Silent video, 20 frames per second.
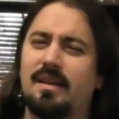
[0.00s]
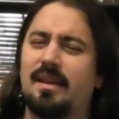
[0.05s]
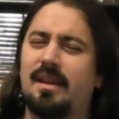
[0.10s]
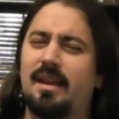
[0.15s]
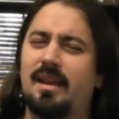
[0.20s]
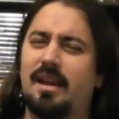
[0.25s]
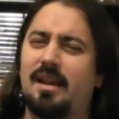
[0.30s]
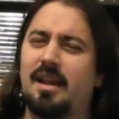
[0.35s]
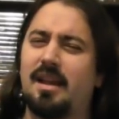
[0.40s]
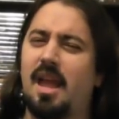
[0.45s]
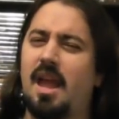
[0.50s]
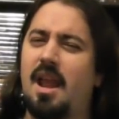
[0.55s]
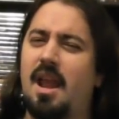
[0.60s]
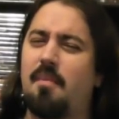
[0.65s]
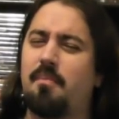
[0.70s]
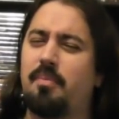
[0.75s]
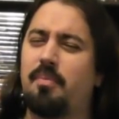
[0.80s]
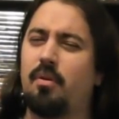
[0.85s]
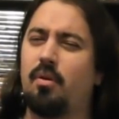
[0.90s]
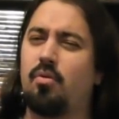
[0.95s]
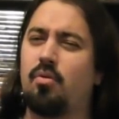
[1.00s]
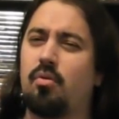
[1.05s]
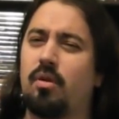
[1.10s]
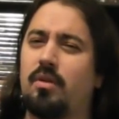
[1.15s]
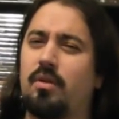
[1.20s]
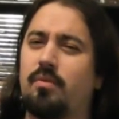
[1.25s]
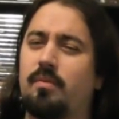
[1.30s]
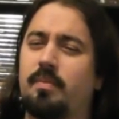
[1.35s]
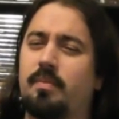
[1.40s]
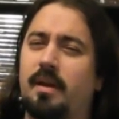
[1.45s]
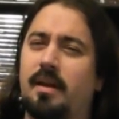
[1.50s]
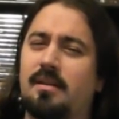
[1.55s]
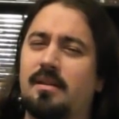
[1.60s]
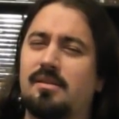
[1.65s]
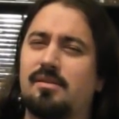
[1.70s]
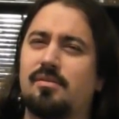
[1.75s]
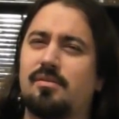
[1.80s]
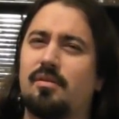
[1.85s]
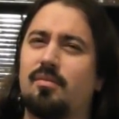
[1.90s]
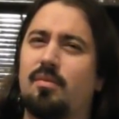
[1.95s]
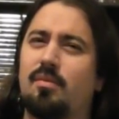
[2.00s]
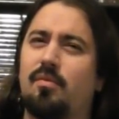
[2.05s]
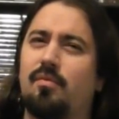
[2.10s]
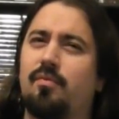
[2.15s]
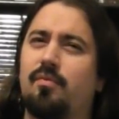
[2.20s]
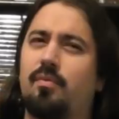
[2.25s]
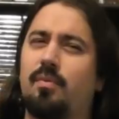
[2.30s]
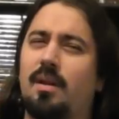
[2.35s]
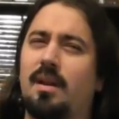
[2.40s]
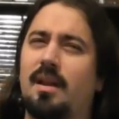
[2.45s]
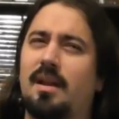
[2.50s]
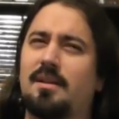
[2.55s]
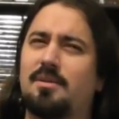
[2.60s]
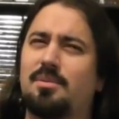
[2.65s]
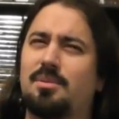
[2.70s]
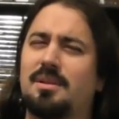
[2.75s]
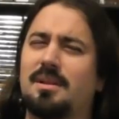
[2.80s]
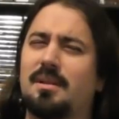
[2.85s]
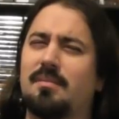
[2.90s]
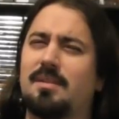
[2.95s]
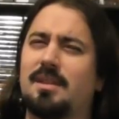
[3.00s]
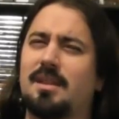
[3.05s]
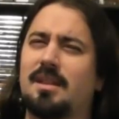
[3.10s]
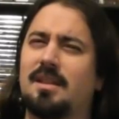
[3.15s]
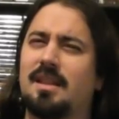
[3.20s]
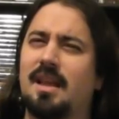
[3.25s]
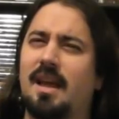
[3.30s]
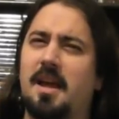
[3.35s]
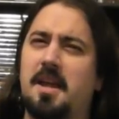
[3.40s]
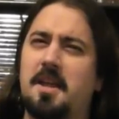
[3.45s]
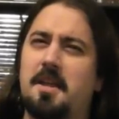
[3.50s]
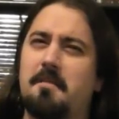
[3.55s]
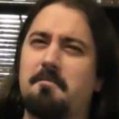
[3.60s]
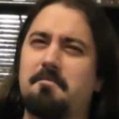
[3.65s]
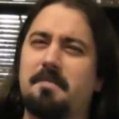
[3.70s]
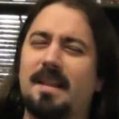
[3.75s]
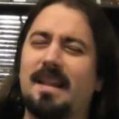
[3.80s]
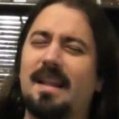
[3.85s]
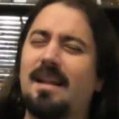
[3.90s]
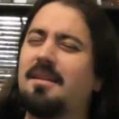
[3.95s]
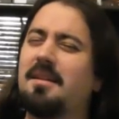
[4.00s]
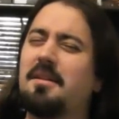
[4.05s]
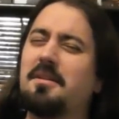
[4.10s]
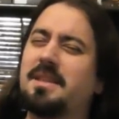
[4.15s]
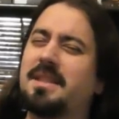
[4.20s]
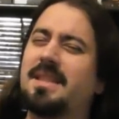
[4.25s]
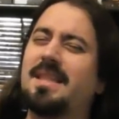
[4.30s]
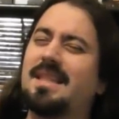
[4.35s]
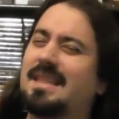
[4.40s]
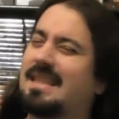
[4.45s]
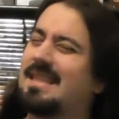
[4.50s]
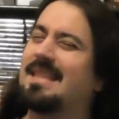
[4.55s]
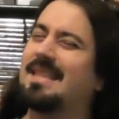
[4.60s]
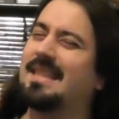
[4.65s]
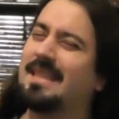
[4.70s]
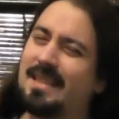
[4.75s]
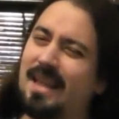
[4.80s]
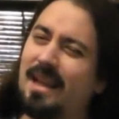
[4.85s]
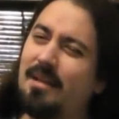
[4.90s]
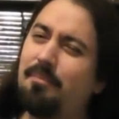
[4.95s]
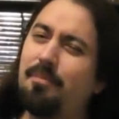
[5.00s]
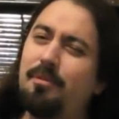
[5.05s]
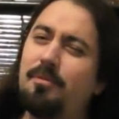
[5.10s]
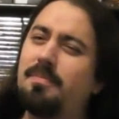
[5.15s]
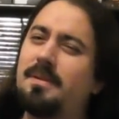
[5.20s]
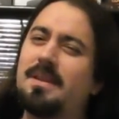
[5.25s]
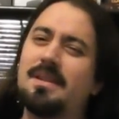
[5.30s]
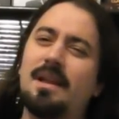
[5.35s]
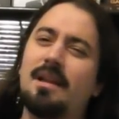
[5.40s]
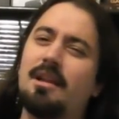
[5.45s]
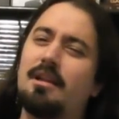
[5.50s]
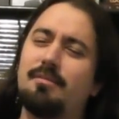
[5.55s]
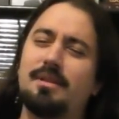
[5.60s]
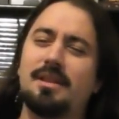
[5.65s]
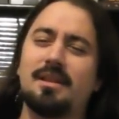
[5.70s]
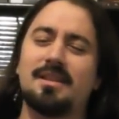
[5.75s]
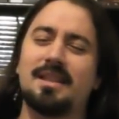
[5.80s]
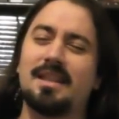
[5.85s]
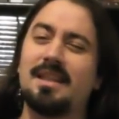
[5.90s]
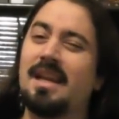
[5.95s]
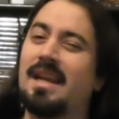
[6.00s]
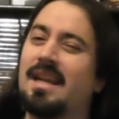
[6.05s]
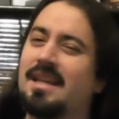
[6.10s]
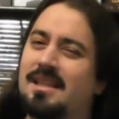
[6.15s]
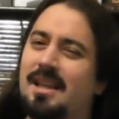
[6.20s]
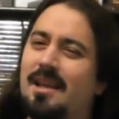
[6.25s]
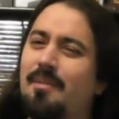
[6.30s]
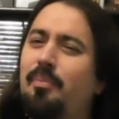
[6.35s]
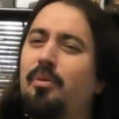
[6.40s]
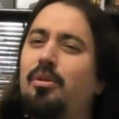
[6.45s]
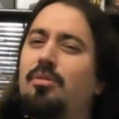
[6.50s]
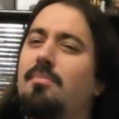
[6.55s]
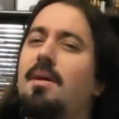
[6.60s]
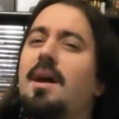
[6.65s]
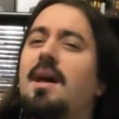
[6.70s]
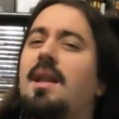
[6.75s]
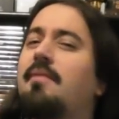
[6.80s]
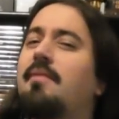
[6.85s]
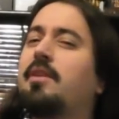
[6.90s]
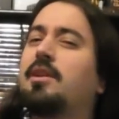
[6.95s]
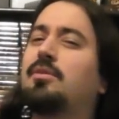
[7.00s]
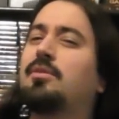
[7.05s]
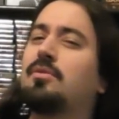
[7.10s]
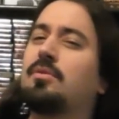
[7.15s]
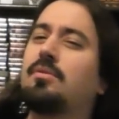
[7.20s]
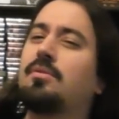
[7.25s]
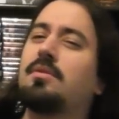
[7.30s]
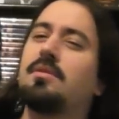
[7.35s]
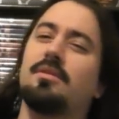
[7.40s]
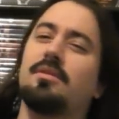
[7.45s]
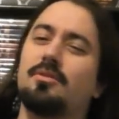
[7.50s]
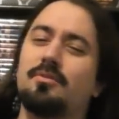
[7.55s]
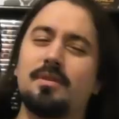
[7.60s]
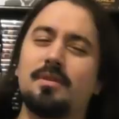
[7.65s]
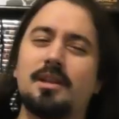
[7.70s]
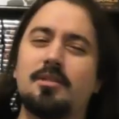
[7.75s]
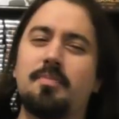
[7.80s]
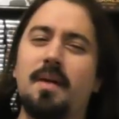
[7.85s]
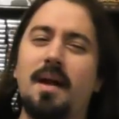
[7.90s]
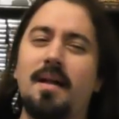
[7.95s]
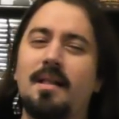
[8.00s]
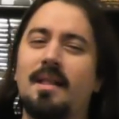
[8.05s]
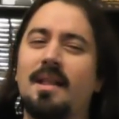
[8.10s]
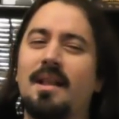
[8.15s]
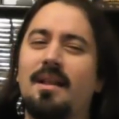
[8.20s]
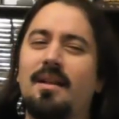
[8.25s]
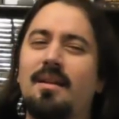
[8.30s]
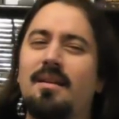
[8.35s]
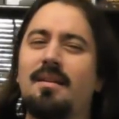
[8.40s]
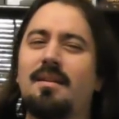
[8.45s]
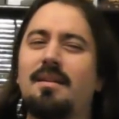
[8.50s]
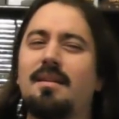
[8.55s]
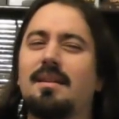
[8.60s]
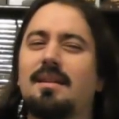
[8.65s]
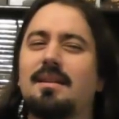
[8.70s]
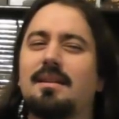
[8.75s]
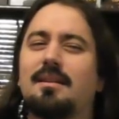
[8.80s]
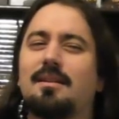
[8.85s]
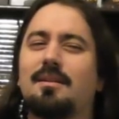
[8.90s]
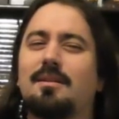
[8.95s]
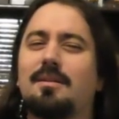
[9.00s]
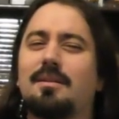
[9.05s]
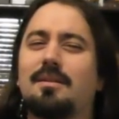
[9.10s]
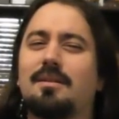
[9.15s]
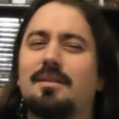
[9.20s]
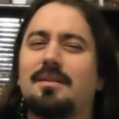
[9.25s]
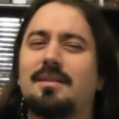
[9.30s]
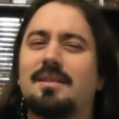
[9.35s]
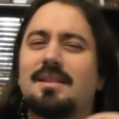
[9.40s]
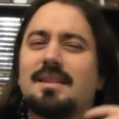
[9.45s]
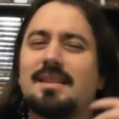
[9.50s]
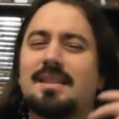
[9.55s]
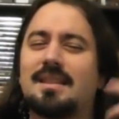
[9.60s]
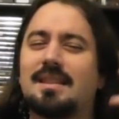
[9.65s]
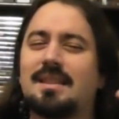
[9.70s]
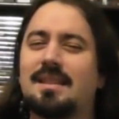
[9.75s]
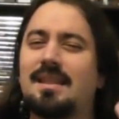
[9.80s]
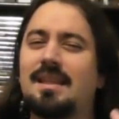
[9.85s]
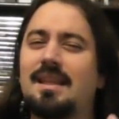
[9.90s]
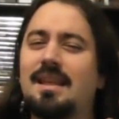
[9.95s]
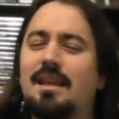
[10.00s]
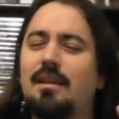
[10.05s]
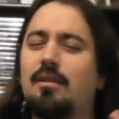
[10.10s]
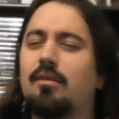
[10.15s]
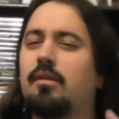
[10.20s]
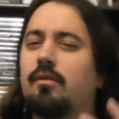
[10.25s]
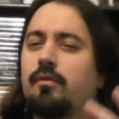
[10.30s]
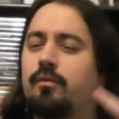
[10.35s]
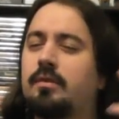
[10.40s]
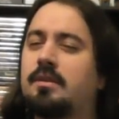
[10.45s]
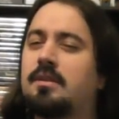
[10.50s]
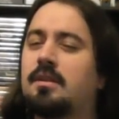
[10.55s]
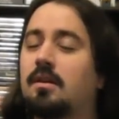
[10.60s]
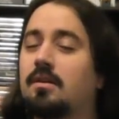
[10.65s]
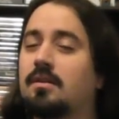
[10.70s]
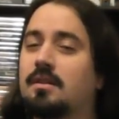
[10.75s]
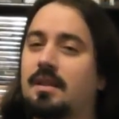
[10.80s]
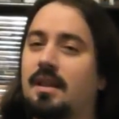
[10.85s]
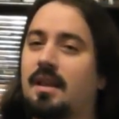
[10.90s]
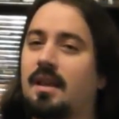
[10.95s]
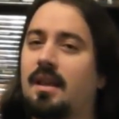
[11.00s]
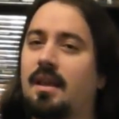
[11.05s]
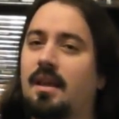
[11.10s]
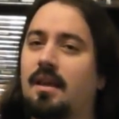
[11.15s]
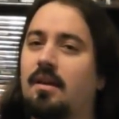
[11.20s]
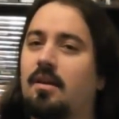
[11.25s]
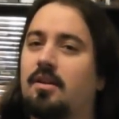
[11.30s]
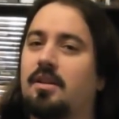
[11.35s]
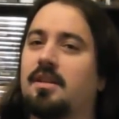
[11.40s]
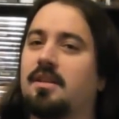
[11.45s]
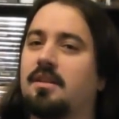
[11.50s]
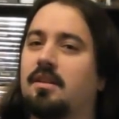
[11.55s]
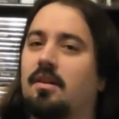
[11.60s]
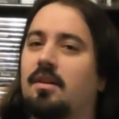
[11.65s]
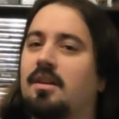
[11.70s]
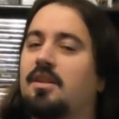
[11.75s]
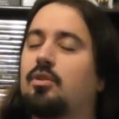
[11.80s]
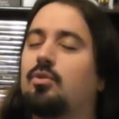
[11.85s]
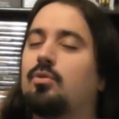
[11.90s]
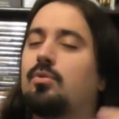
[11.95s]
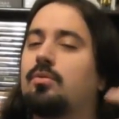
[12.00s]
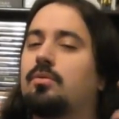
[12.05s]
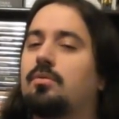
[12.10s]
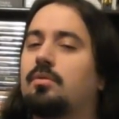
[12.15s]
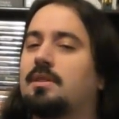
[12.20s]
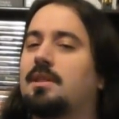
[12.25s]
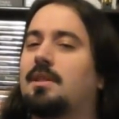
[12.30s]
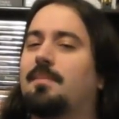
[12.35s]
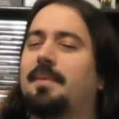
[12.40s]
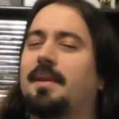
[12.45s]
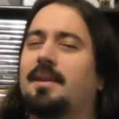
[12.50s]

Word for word: elle, a peur qu'on les lui prenne, seulement voilà, juste un petit détail. Là, aussi, c'est un peu bizarre la mise en scène. J'ai un peu de mal avec ce truc, je vous cache pas. Euh, si vous entrez en étant les hôtes de ces